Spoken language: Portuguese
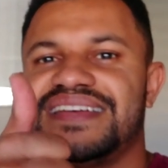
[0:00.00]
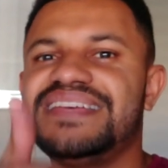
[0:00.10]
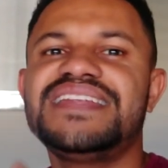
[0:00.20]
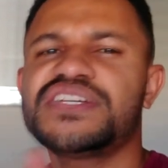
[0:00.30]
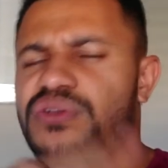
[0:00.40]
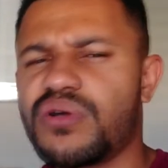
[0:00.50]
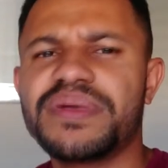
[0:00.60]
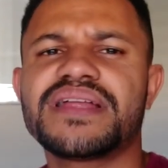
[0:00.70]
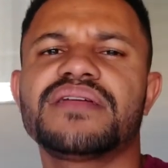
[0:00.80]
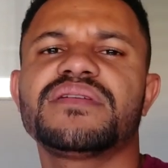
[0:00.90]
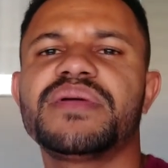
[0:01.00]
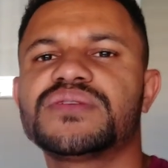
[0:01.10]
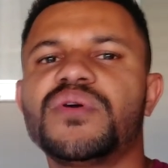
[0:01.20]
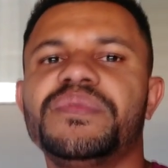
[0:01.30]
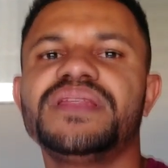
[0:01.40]
E deixa seu comentário também,
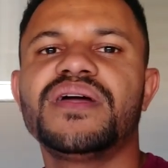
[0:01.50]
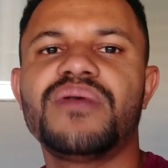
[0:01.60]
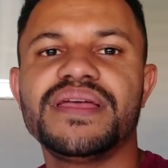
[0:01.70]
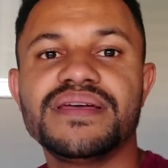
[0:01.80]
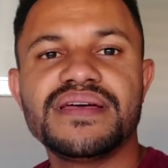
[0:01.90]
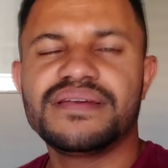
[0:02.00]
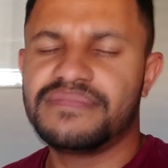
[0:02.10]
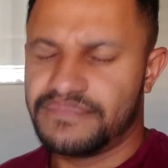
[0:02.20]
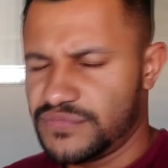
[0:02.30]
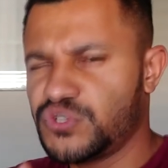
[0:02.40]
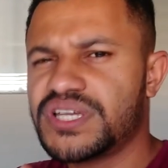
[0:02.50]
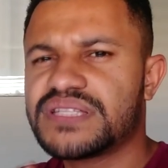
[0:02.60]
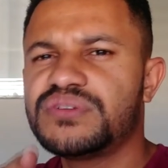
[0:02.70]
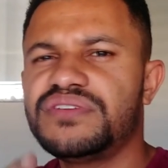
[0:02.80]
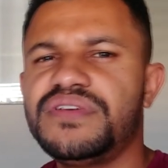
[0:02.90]
sua opinião aí,
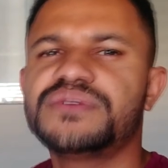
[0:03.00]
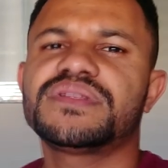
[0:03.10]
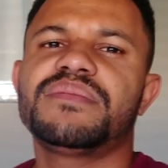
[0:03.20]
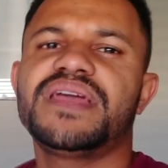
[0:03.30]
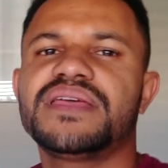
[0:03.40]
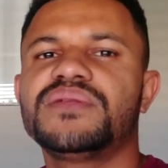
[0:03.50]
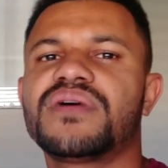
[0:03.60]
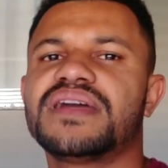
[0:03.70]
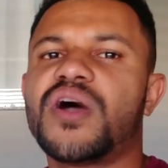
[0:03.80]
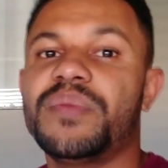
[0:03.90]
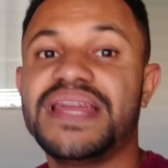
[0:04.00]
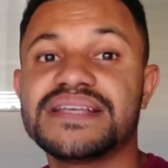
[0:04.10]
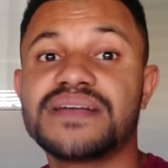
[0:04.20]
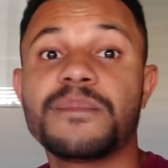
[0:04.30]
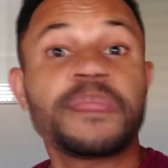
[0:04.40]
sugestão de vídeo também aqui no canal,
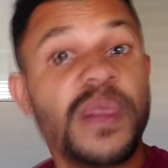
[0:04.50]
beleza?